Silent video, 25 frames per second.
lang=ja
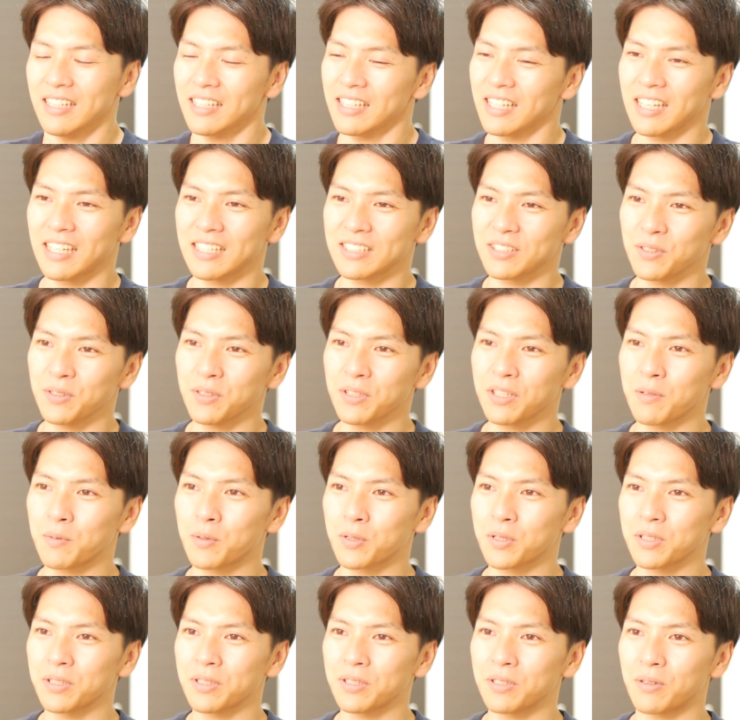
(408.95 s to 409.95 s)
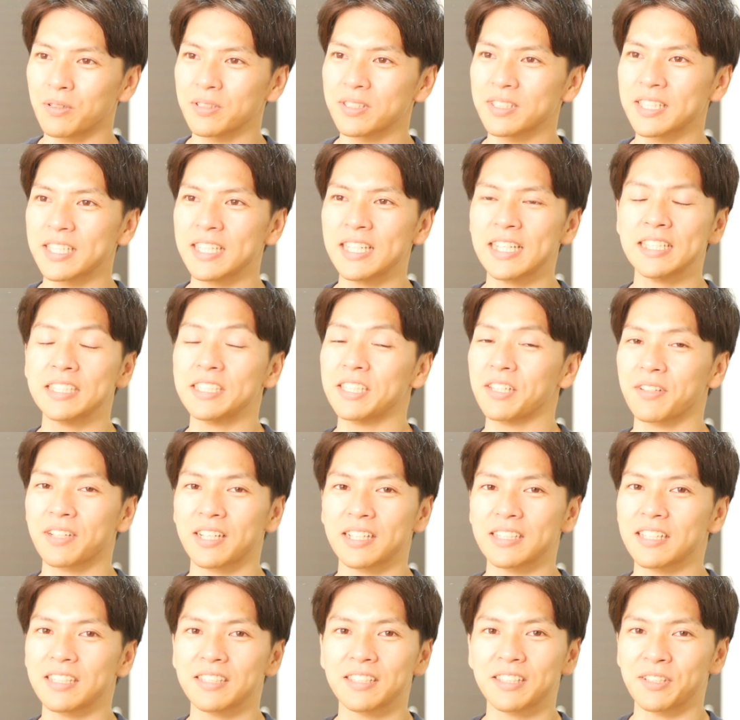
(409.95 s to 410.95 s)
で、その時僕お付き合いしてる
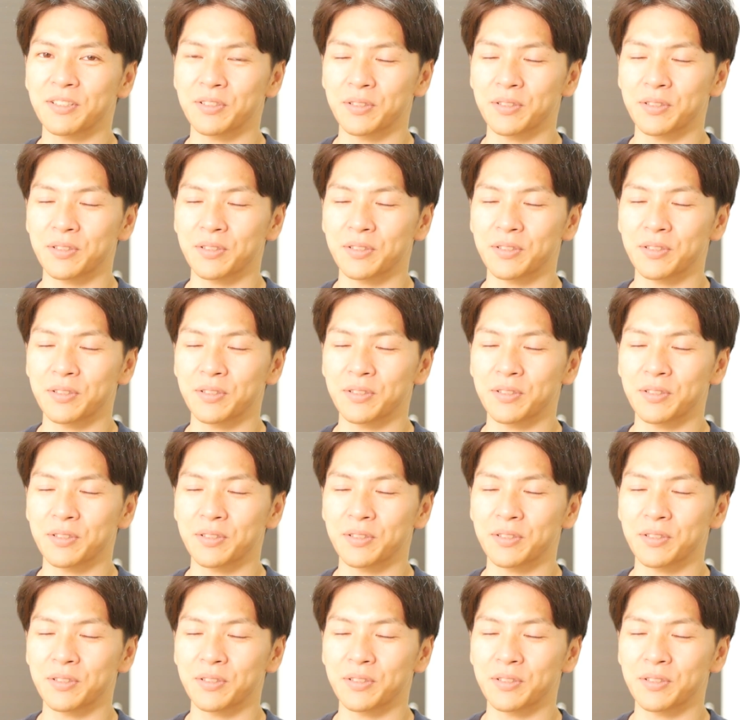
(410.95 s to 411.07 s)
方っ